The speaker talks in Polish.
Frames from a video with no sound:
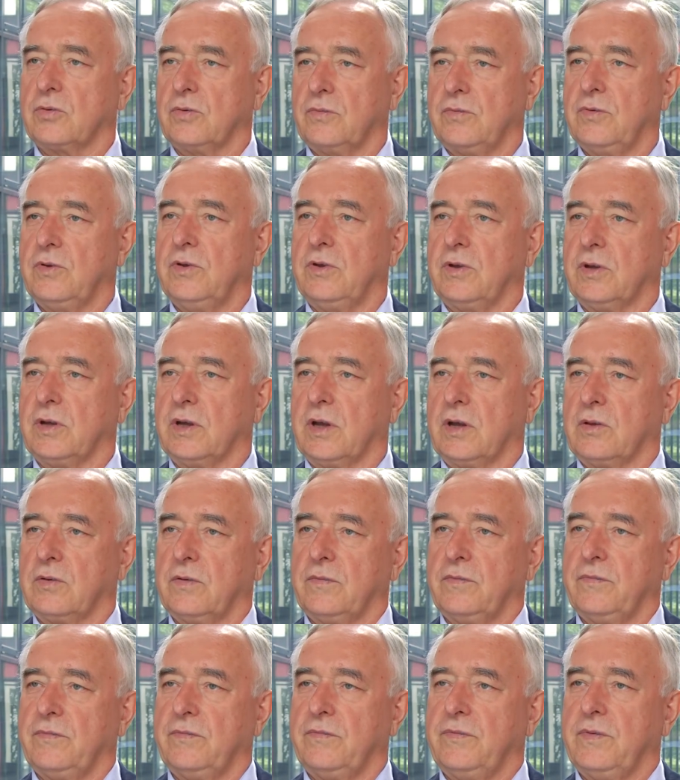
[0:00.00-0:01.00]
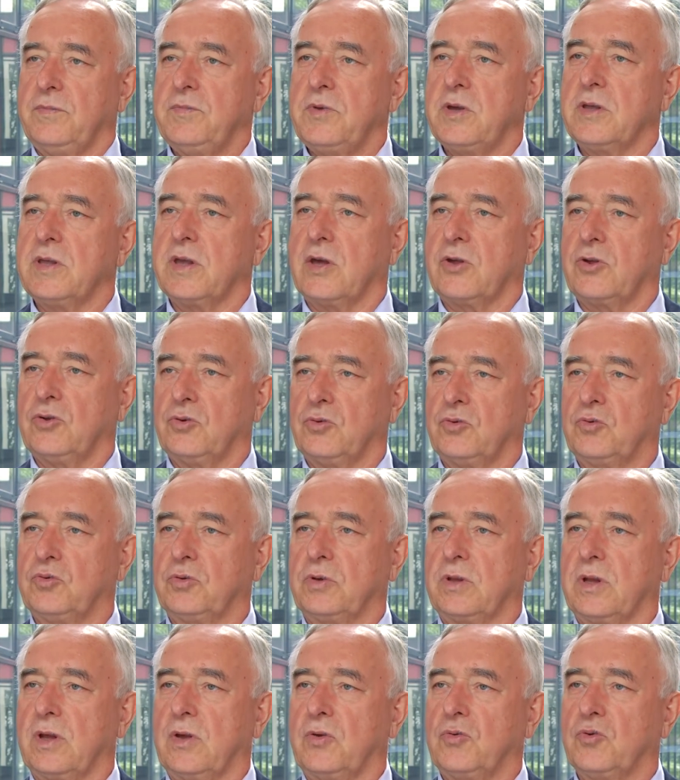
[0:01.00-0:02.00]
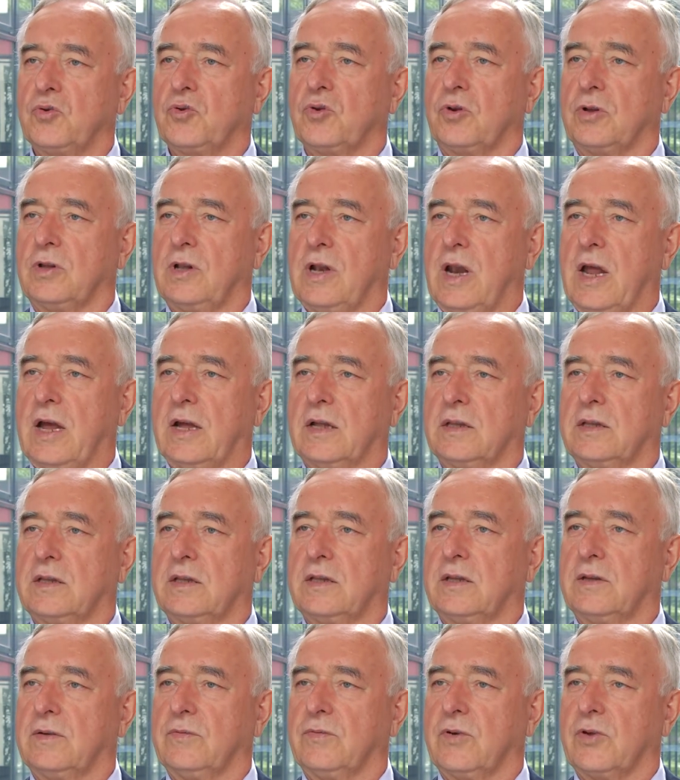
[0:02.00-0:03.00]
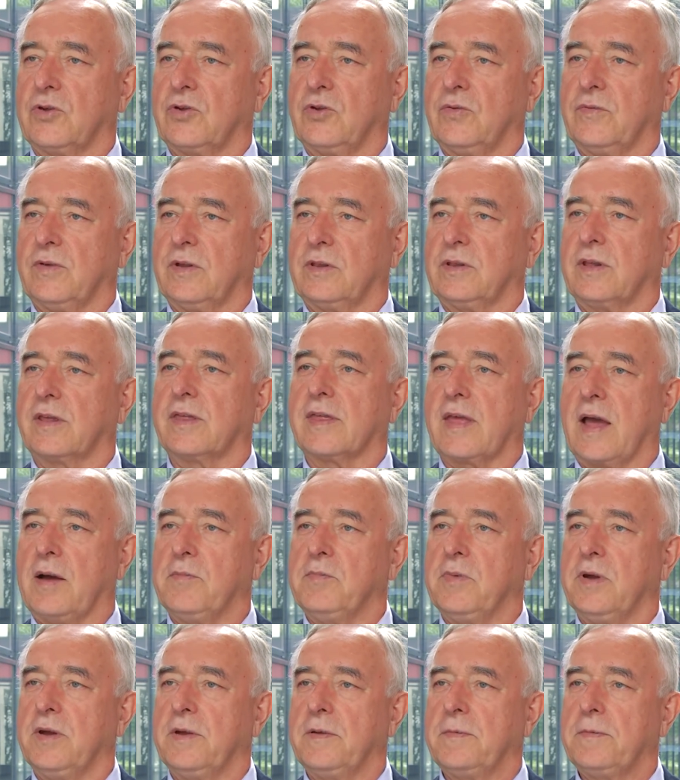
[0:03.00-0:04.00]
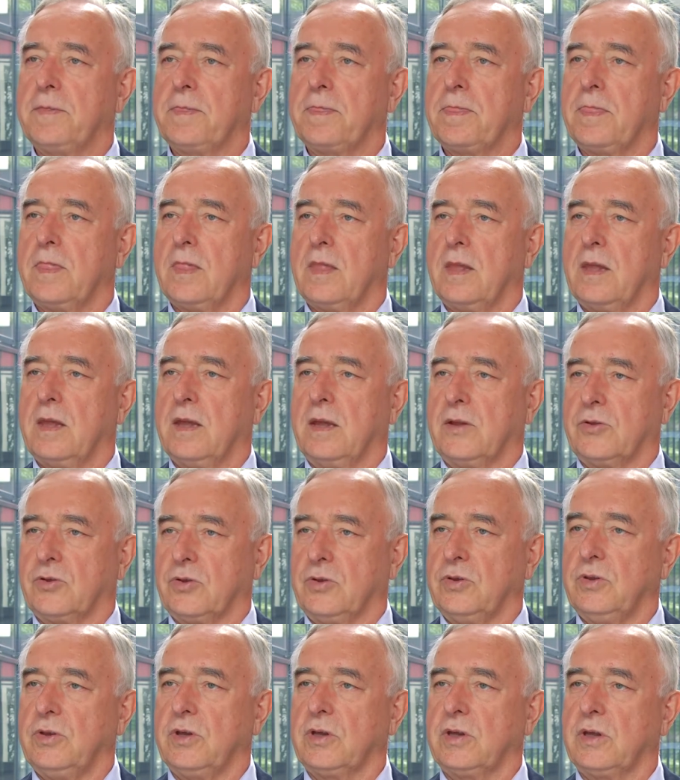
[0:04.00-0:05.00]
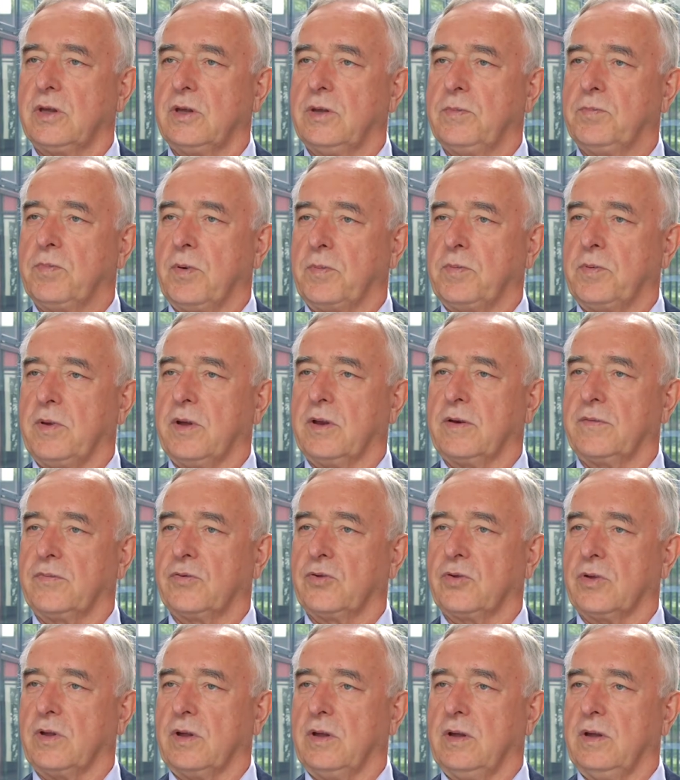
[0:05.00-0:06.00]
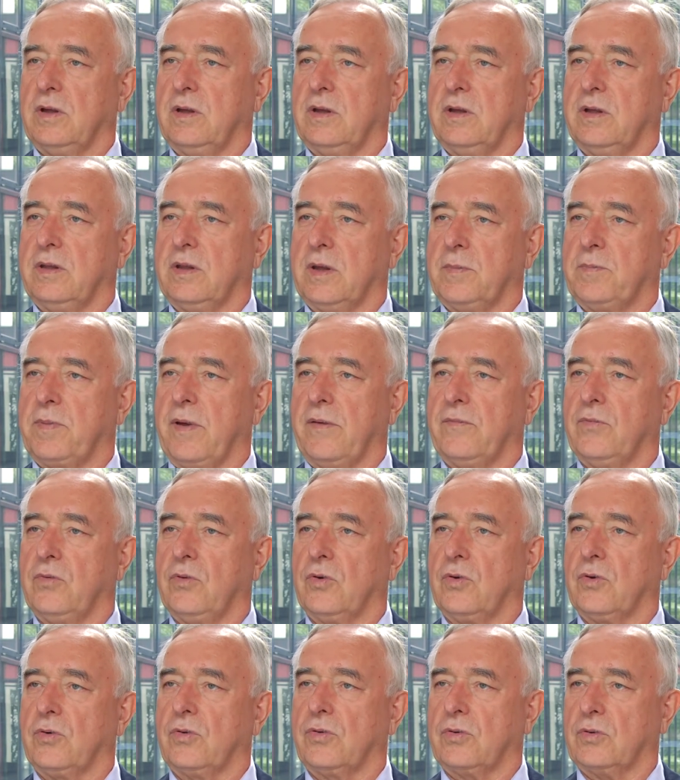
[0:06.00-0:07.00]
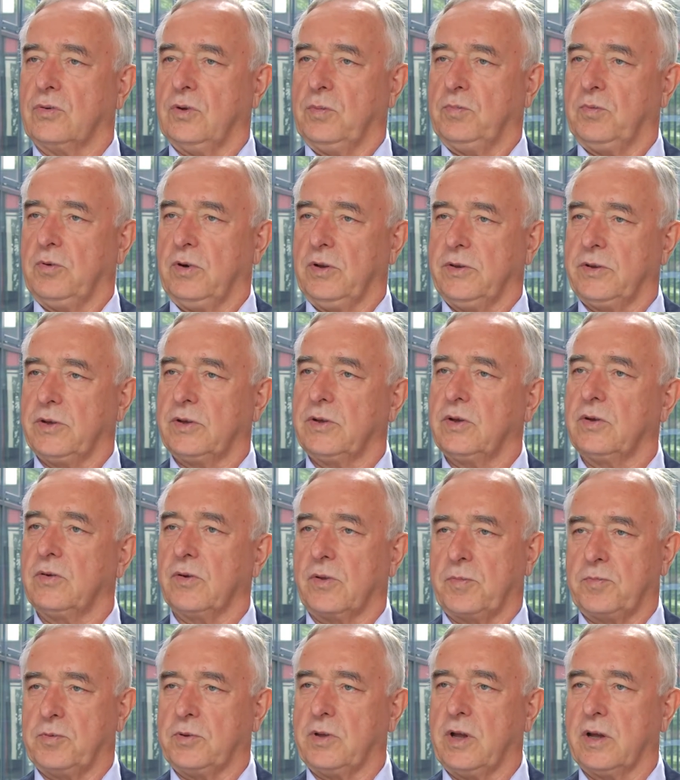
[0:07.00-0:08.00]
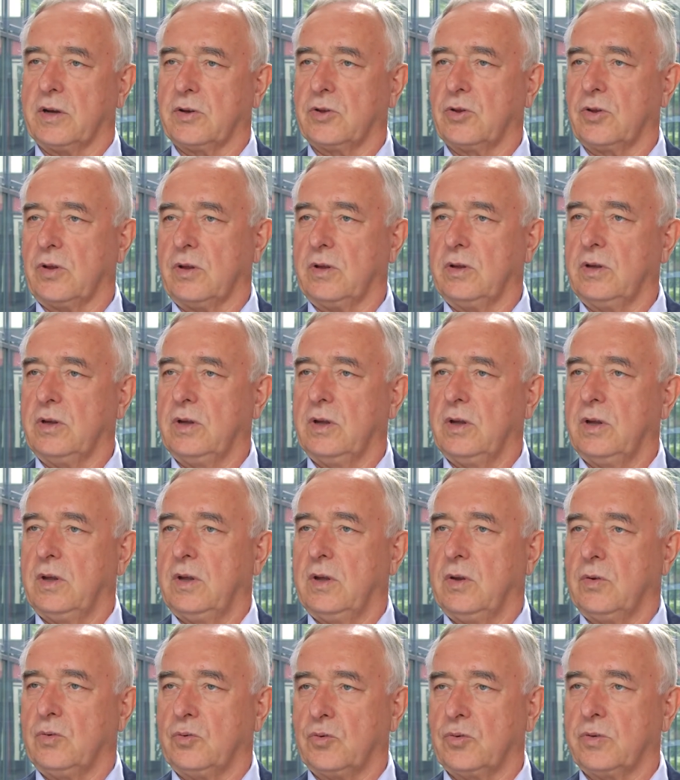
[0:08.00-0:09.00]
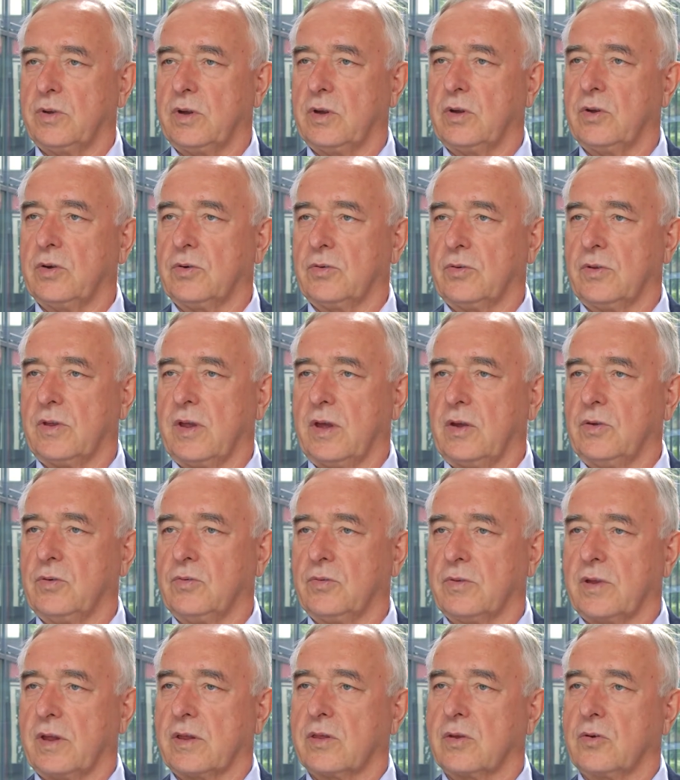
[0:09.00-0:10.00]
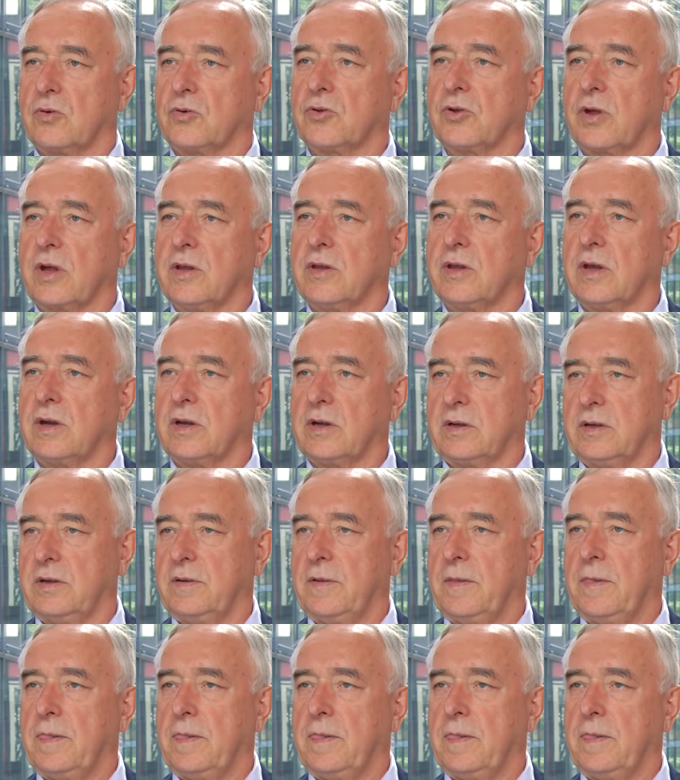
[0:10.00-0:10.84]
to wynika? No, wymienia się tutaj już od lat właściwie te same czynniki. Po pierwsze, niepewność co do polityki gospodarczej, różnego rodzaju zaskoczenia